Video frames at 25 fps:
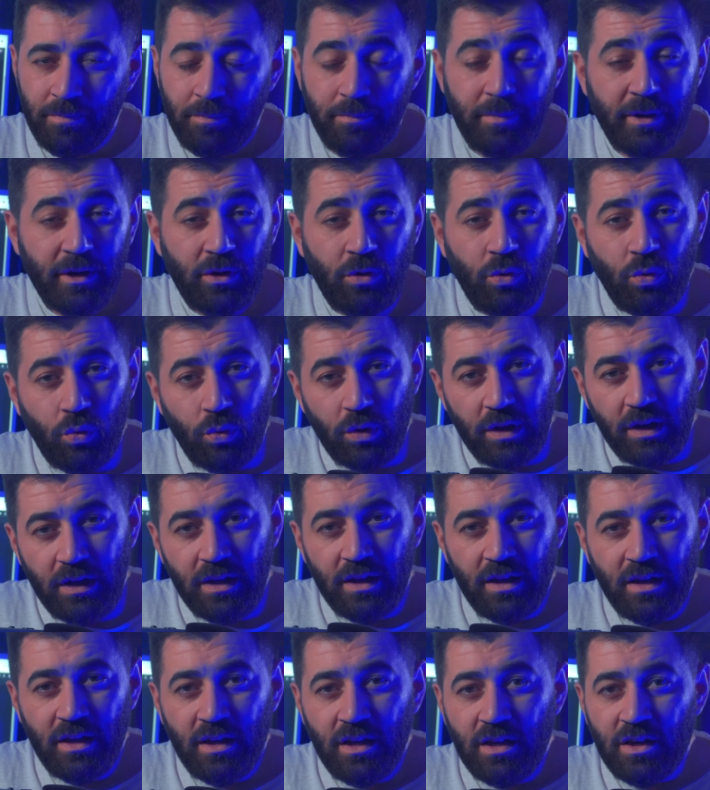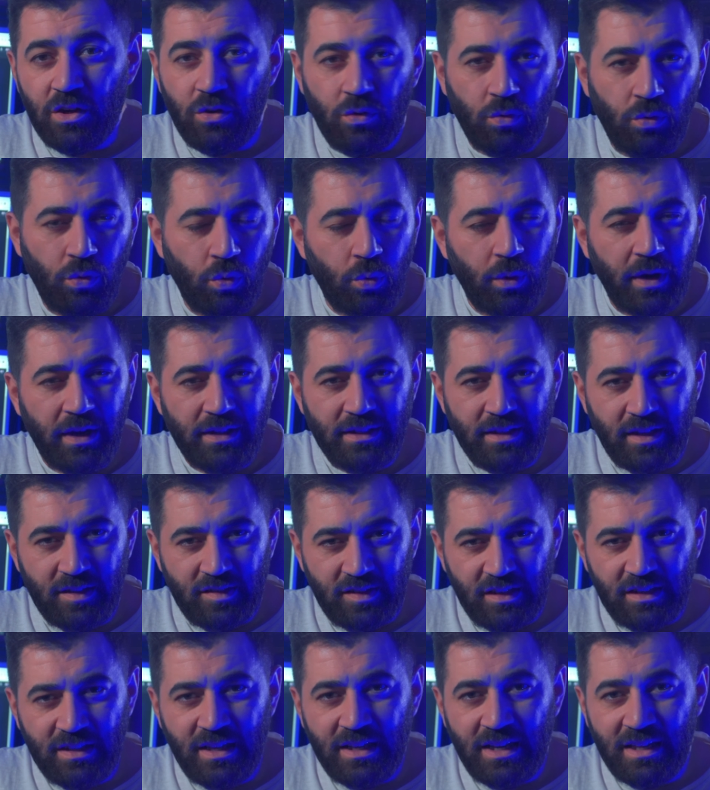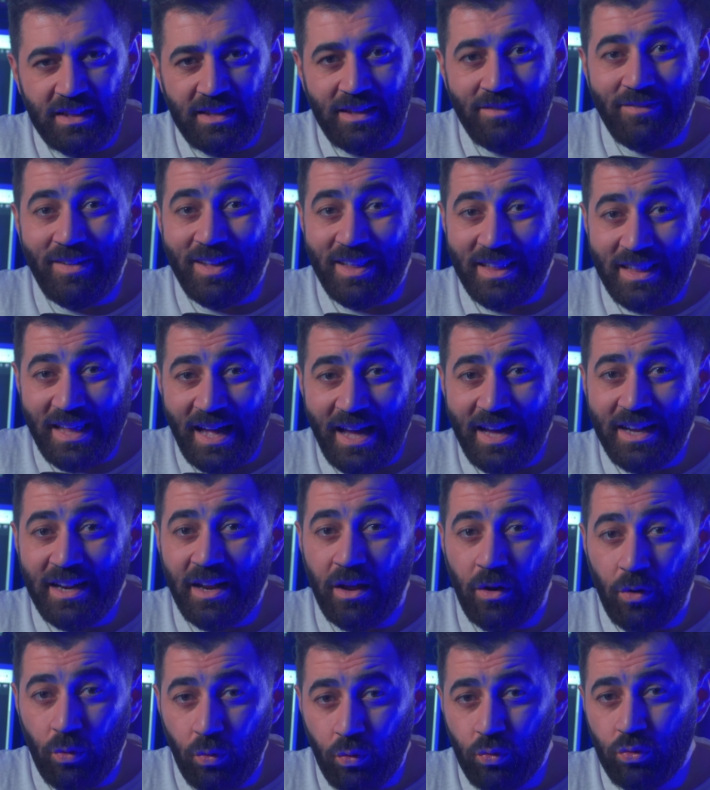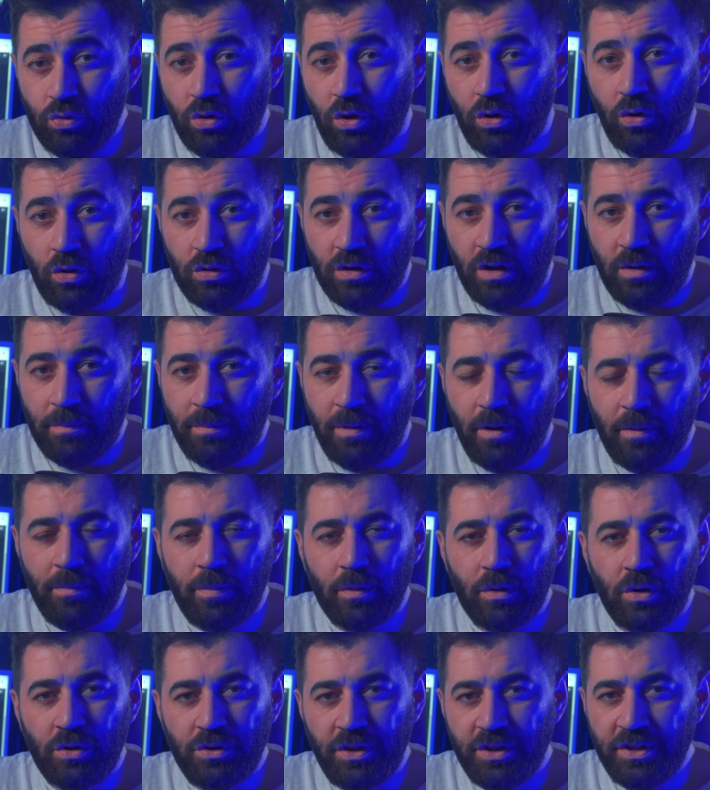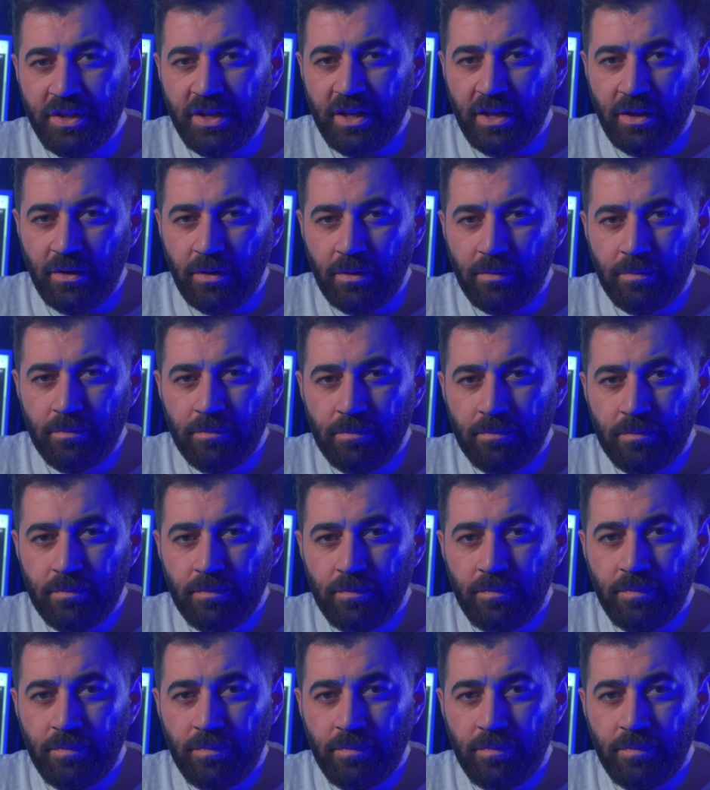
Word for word: Per cui, chiunque desideri diventare uno con il popolo di Dio,